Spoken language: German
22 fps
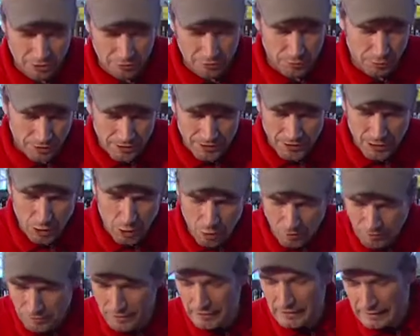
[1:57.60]
schwören
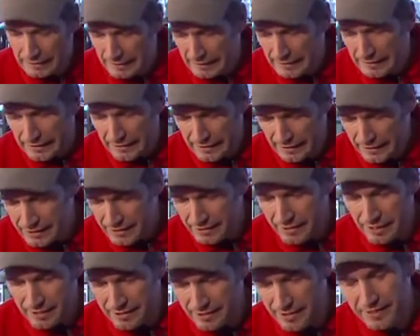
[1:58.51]
drauf. Ich
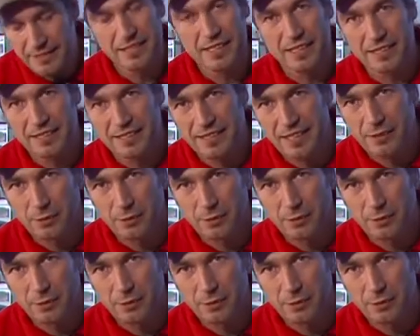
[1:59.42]
trage es jetzt hier sehr